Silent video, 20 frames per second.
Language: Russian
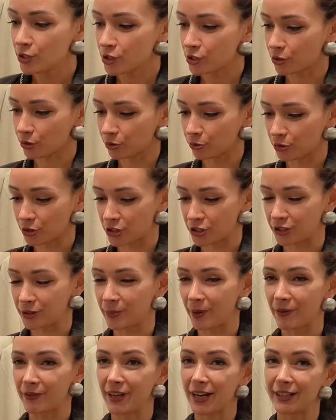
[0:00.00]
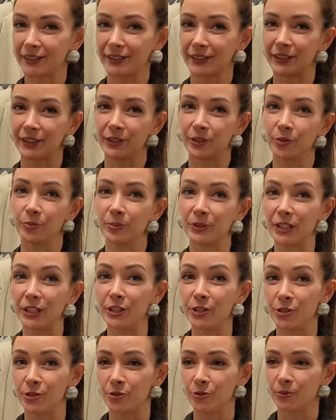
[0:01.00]
что тоже добавляет этой юбке
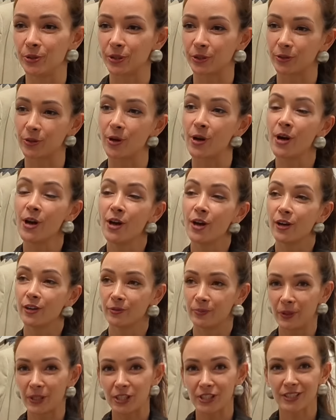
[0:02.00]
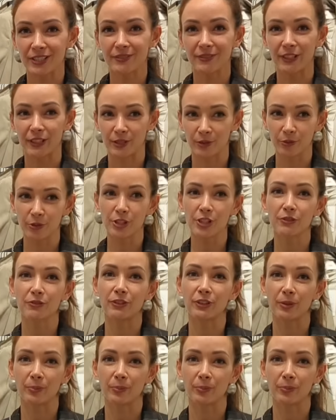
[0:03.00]
изюминку. В большинстве случаев